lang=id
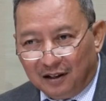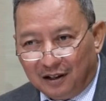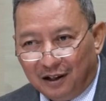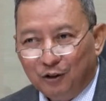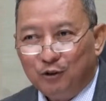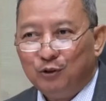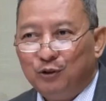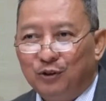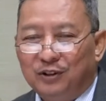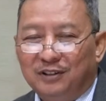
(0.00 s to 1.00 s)
Kalau
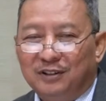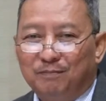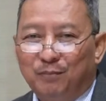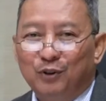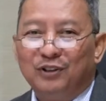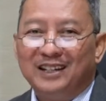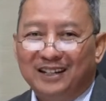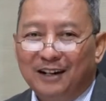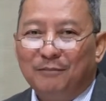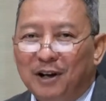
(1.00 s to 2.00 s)
duduk pun
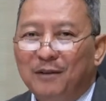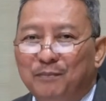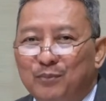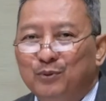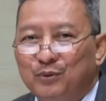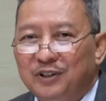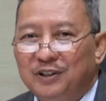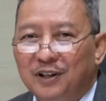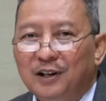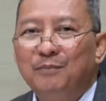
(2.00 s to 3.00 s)
tidak mampu,
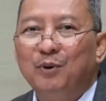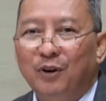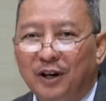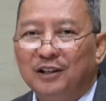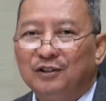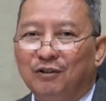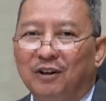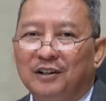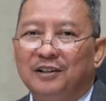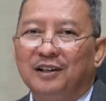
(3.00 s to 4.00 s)
dia boleh
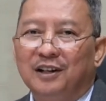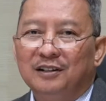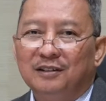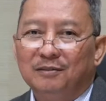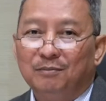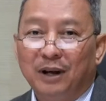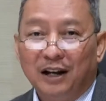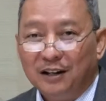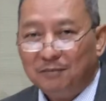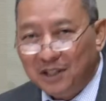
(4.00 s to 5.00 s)
sholat dengan
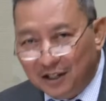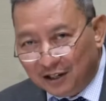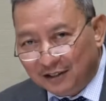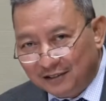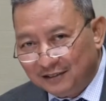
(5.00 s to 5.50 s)
baring miring.